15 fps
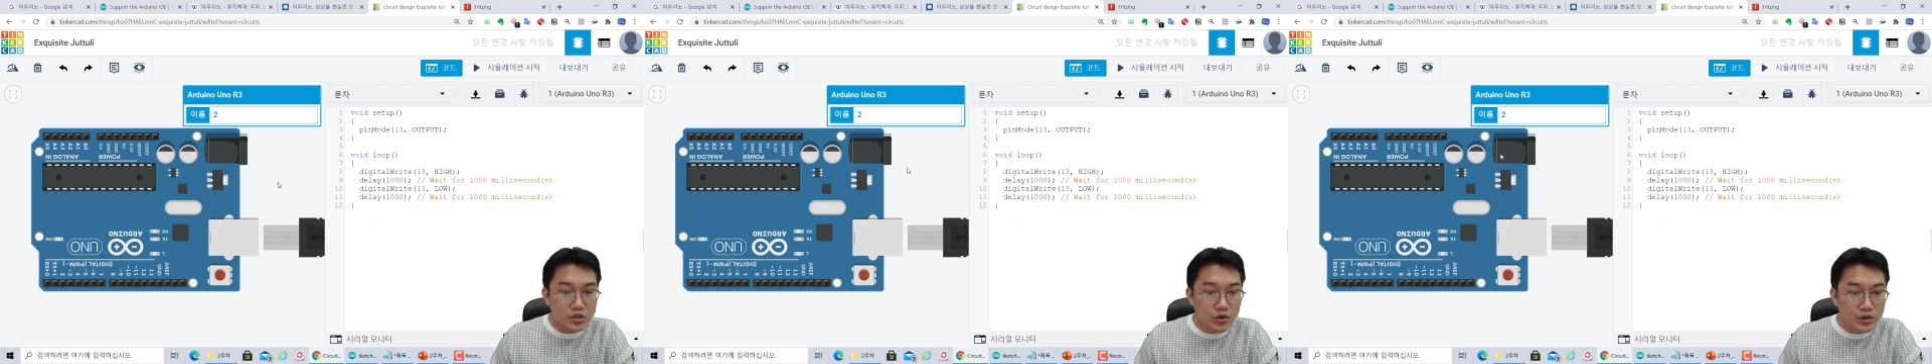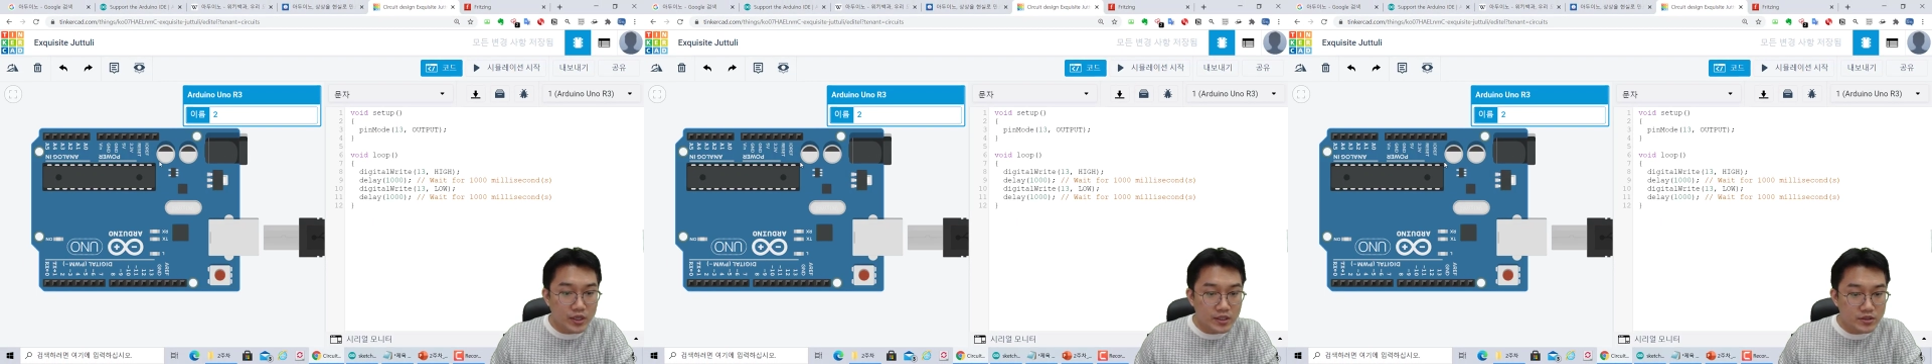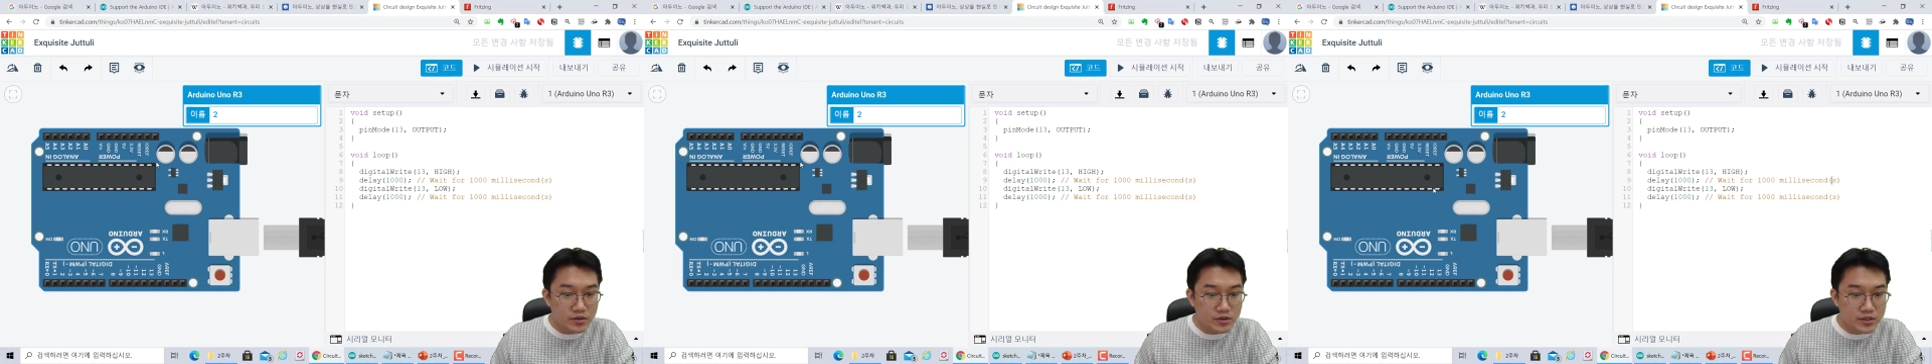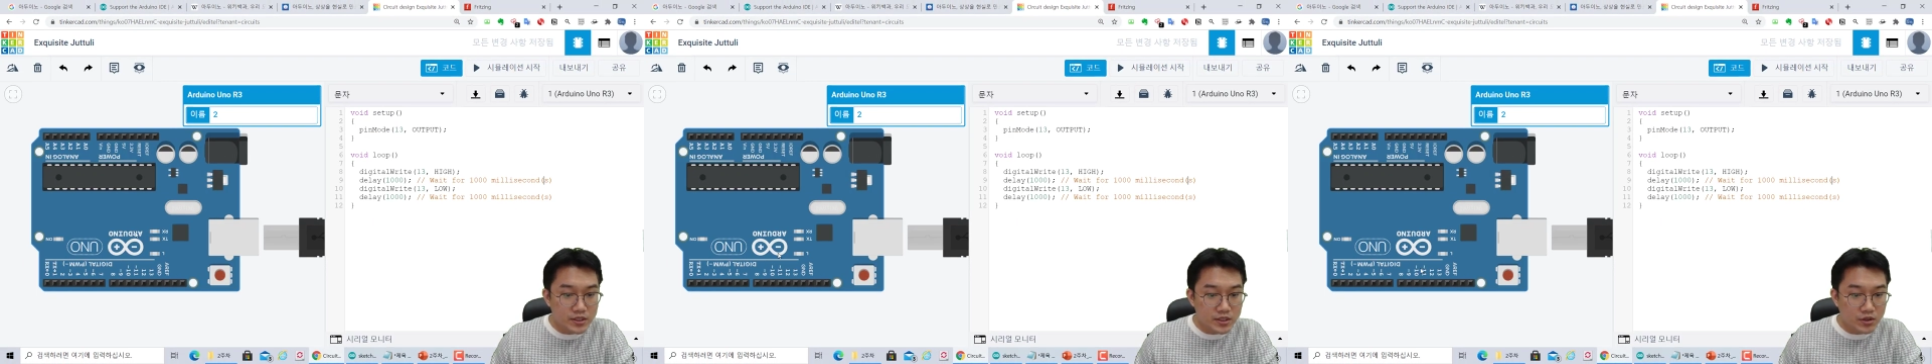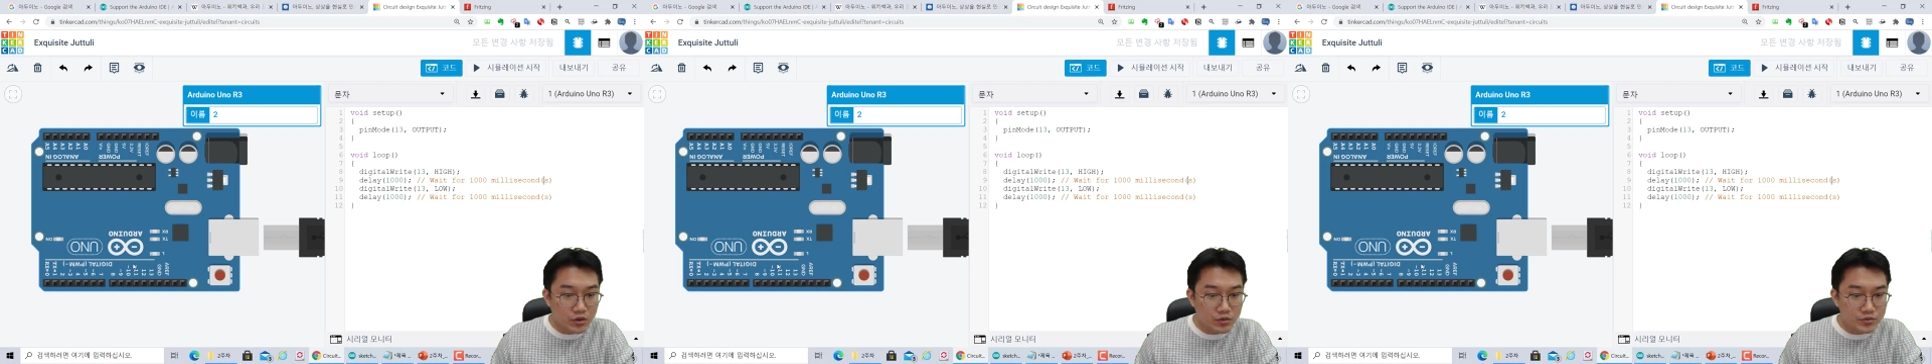여기에서
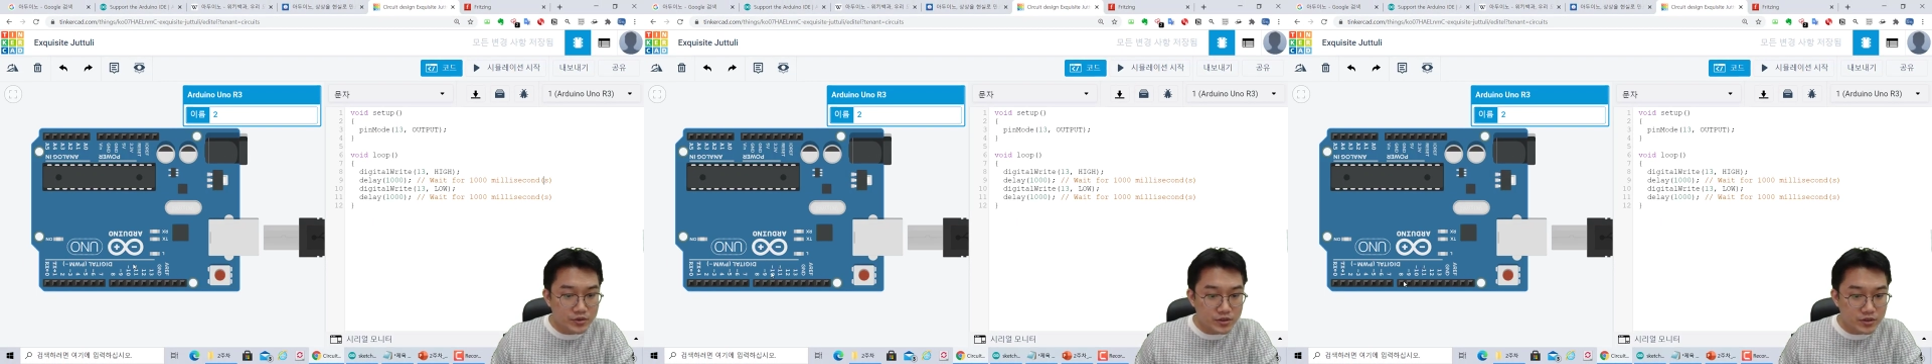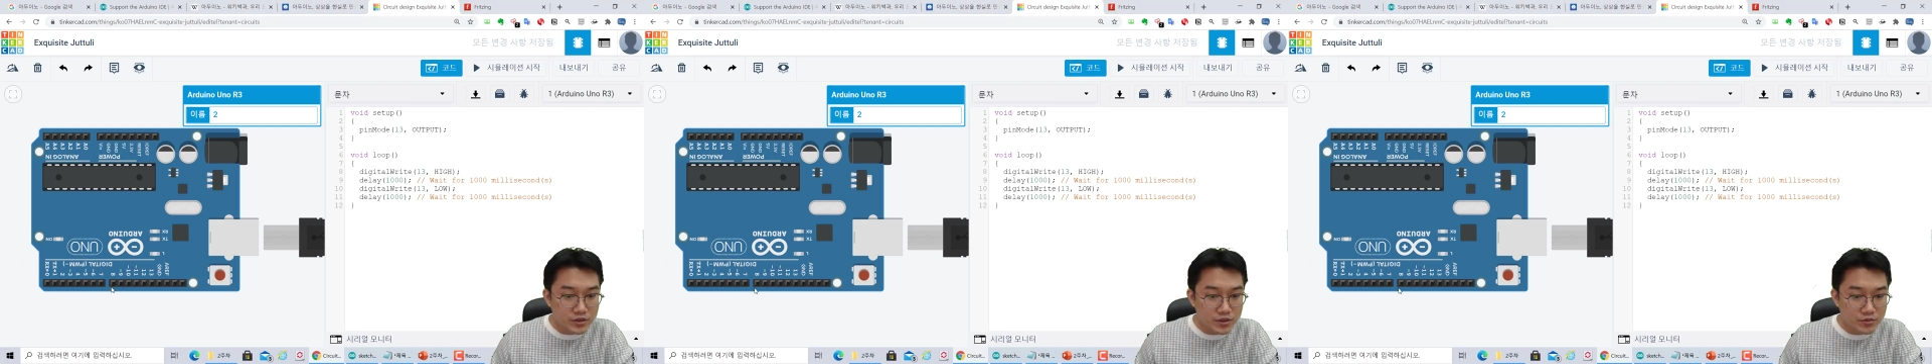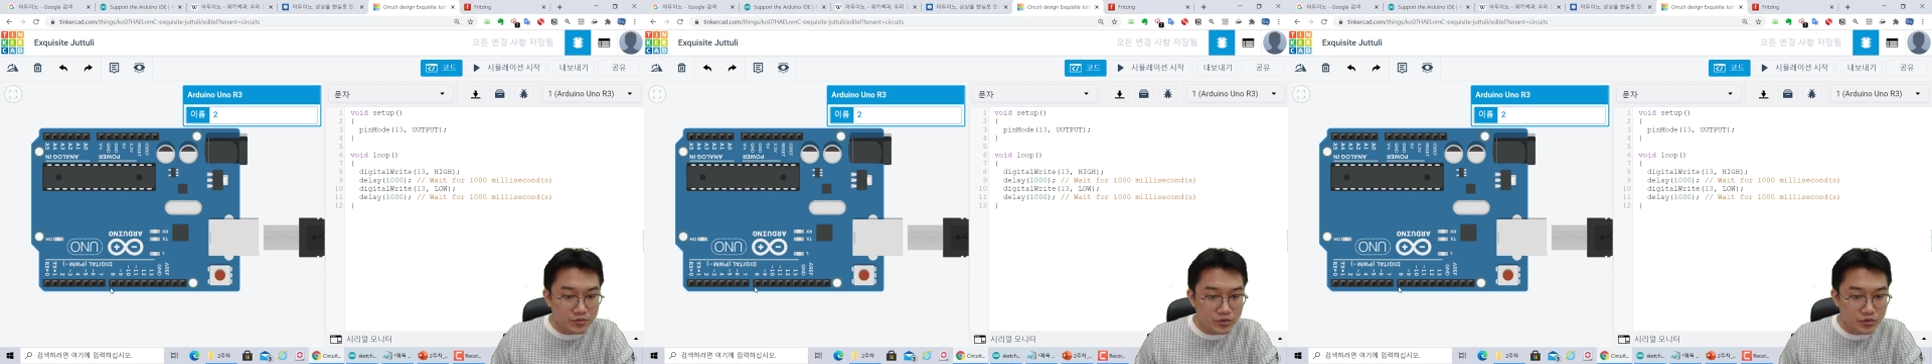이제 여러분들